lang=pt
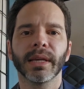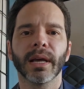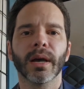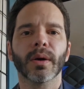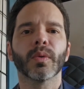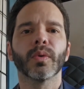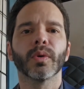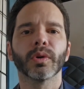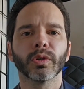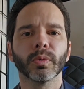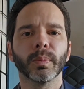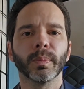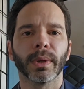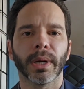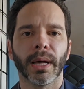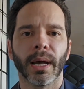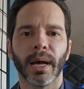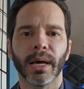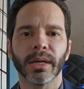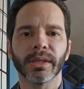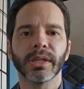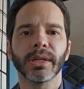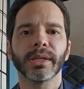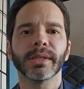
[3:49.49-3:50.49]
a curto
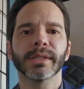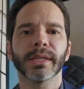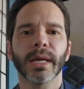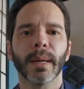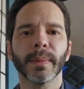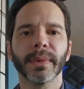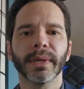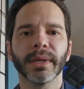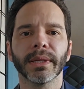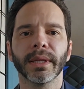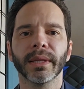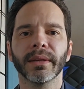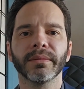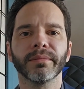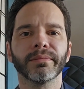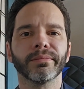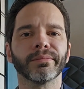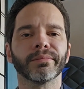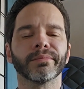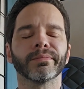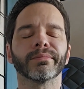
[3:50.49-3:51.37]
prazo, a gente sabe que tem